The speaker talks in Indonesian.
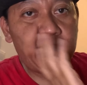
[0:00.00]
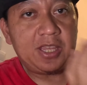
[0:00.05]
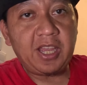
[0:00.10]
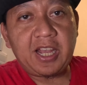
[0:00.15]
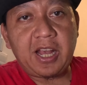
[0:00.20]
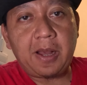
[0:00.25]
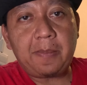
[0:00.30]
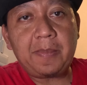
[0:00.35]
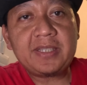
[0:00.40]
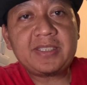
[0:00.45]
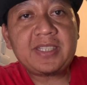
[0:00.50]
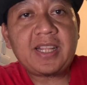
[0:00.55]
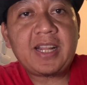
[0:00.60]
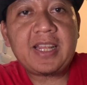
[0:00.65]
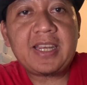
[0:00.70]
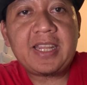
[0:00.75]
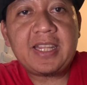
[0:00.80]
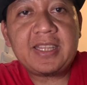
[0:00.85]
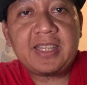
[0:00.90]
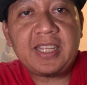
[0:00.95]
ya nggak
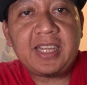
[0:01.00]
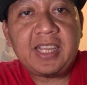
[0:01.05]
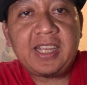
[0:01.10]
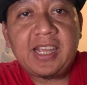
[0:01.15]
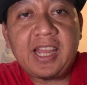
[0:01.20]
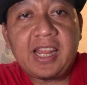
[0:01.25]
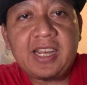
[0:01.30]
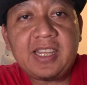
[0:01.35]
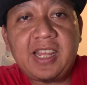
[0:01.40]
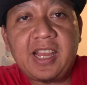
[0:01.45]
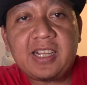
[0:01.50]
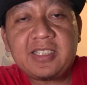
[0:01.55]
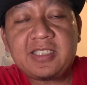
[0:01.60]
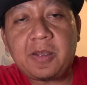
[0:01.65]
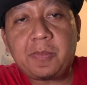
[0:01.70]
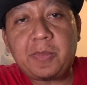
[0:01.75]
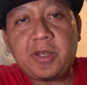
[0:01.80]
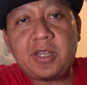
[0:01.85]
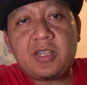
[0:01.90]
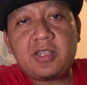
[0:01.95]
masalah nanti kan yang
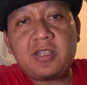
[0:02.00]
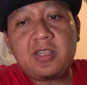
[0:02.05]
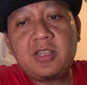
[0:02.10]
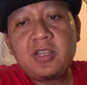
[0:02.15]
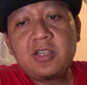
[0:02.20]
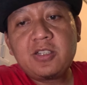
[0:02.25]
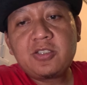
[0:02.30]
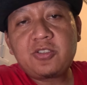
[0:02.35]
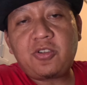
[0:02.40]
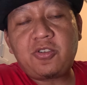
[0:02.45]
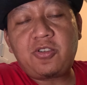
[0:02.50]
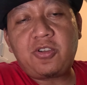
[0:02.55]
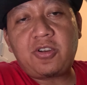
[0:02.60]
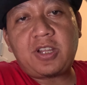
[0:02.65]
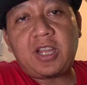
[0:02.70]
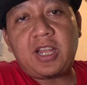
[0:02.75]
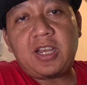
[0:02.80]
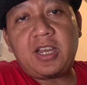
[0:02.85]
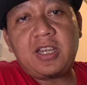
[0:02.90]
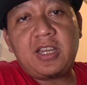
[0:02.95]
samen
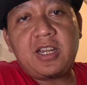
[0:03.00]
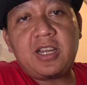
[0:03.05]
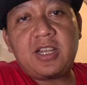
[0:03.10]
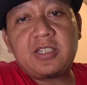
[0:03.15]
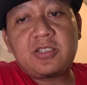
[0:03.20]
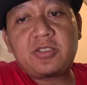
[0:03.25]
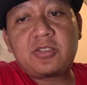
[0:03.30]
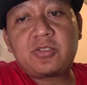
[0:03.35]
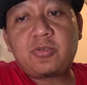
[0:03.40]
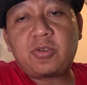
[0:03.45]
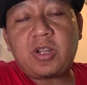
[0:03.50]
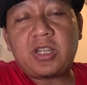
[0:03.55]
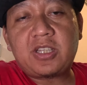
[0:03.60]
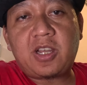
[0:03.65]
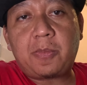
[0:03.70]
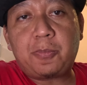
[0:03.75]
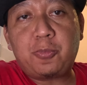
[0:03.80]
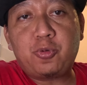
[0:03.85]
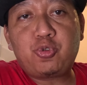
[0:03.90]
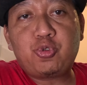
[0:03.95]
sodorkan adalah surat
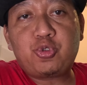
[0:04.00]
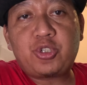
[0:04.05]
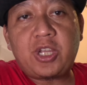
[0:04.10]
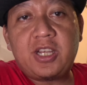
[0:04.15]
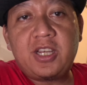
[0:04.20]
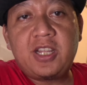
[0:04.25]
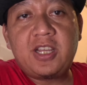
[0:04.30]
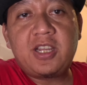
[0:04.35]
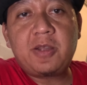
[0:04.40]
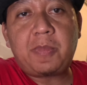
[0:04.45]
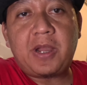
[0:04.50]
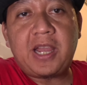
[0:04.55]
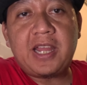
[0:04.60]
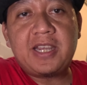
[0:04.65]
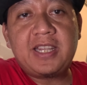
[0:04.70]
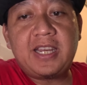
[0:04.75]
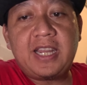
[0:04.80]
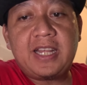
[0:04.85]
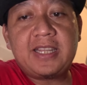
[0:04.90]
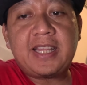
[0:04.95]
keputusan dari
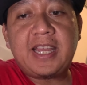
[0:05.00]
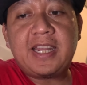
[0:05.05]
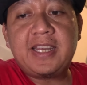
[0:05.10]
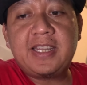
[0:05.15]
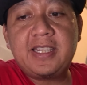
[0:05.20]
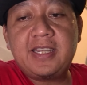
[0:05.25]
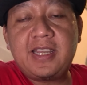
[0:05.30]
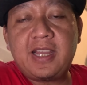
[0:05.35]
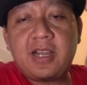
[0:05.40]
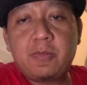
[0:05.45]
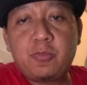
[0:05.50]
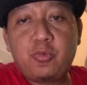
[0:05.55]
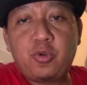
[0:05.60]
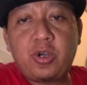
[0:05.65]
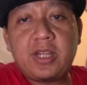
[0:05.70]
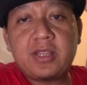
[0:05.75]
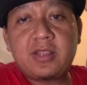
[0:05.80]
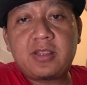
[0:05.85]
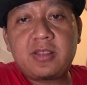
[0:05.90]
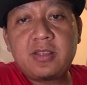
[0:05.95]
pengadilan tadi yang
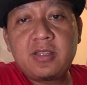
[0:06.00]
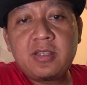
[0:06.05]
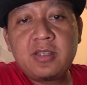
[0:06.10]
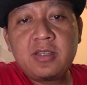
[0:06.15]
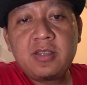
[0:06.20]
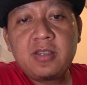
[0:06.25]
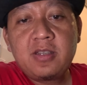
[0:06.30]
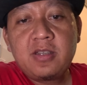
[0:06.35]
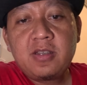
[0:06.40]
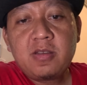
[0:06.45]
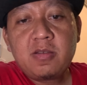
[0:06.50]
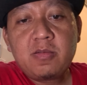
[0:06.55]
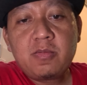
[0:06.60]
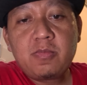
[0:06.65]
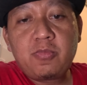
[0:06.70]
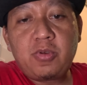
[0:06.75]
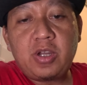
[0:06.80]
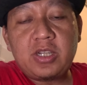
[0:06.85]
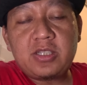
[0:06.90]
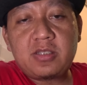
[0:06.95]
buat
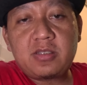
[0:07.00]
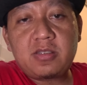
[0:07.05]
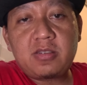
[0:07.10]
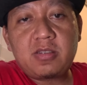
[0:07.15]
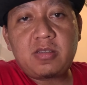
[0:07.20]
buat